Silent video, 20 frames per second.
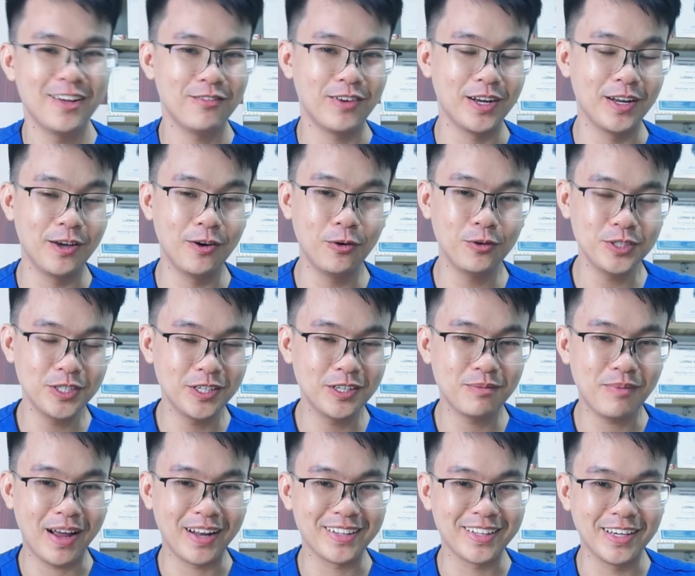Và nếu
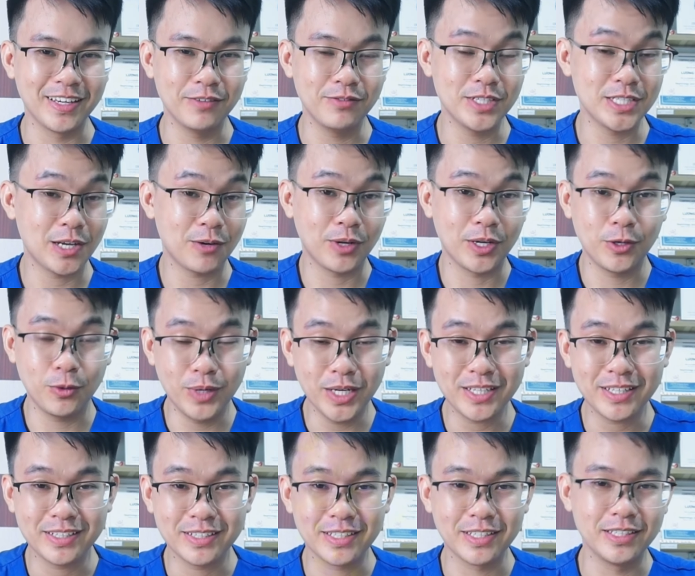như bạn thấy video này hữu
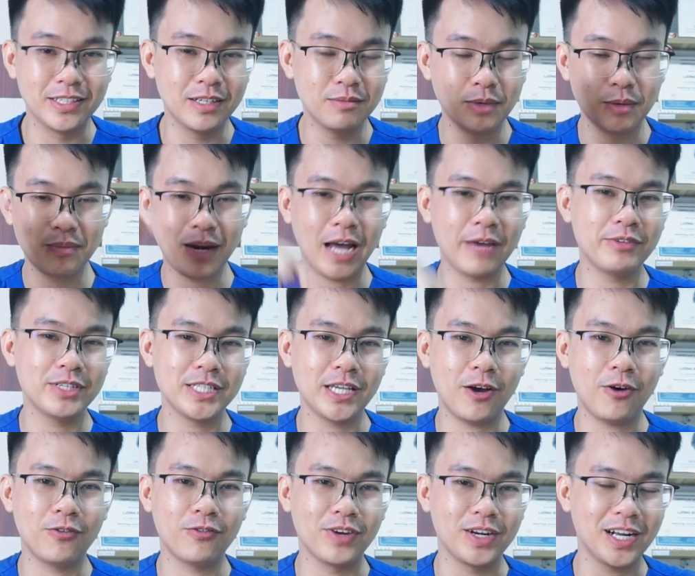ích thì nhớ bấm like
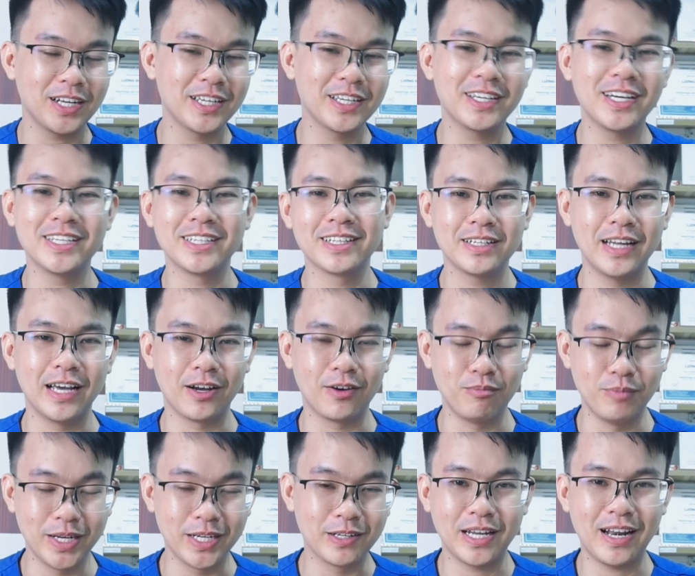video và đăng ký kênh để
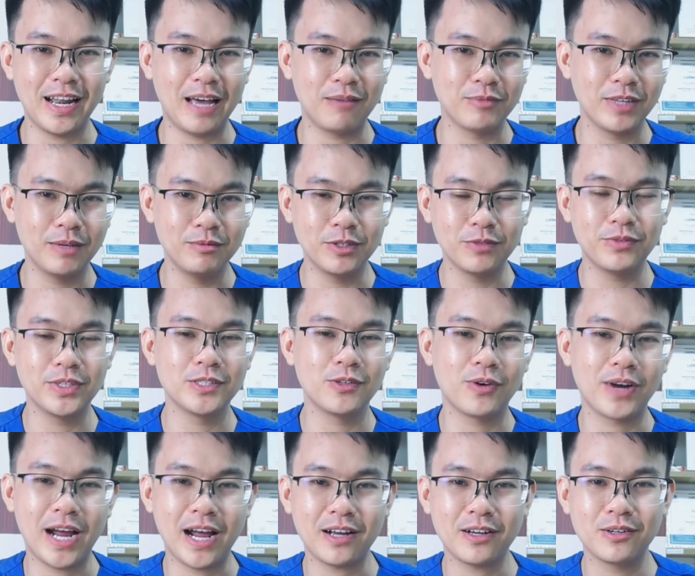mình sẽ làm thêm những
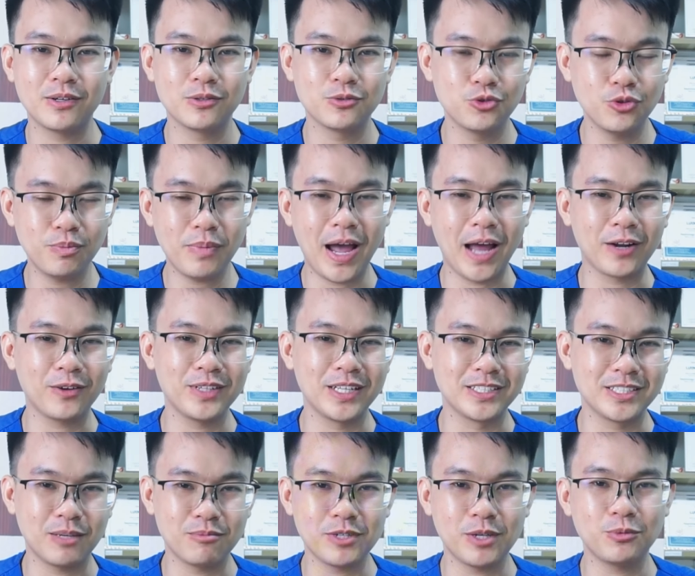video khác giúp bạn có thể
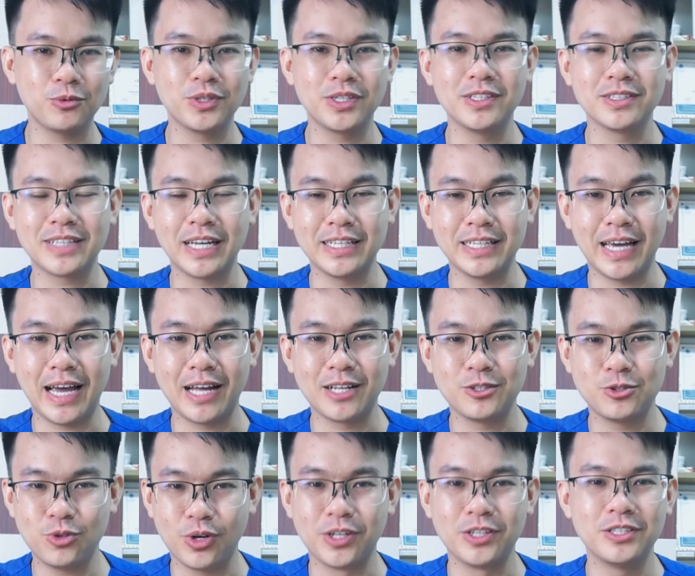chăm sóc thú cưng tại nhà
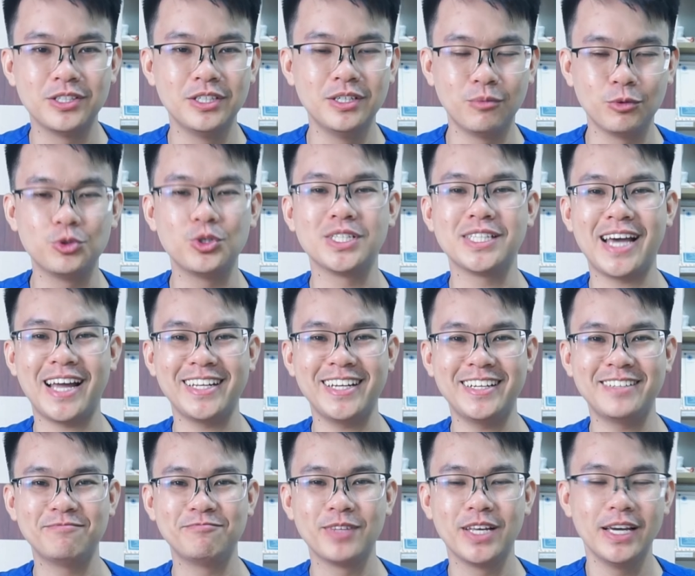chuẩn như một chuyên gia
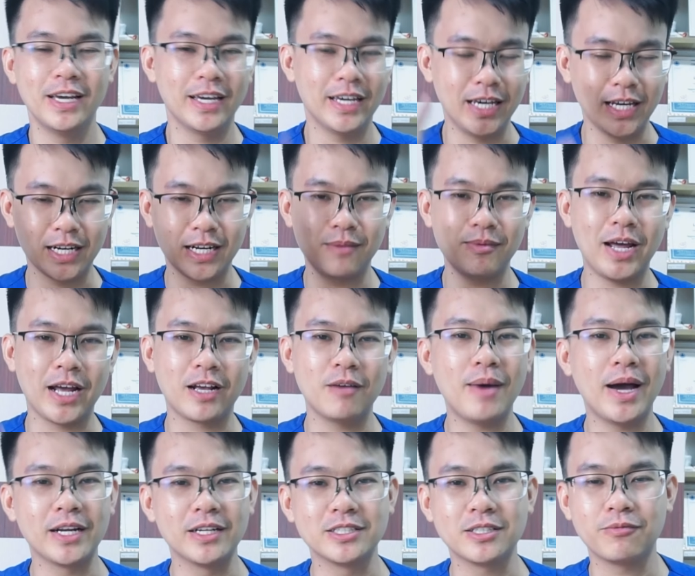nhé. Hẹn gặp lại các
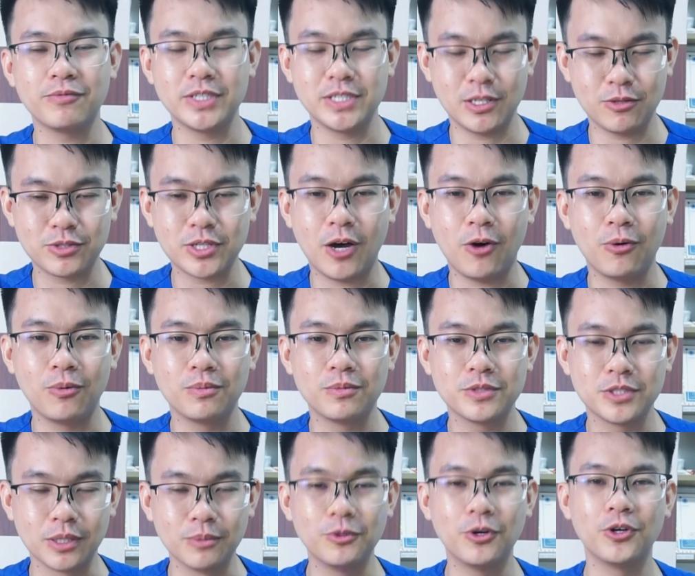bạn ở trong video sau
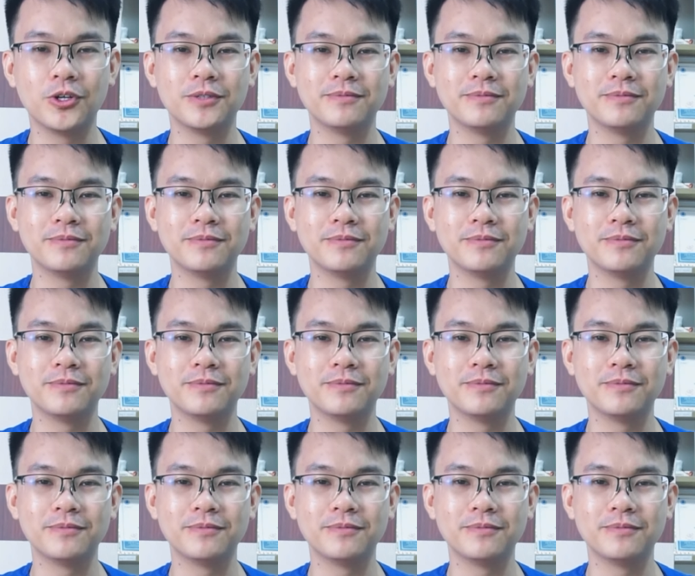sớm thôi.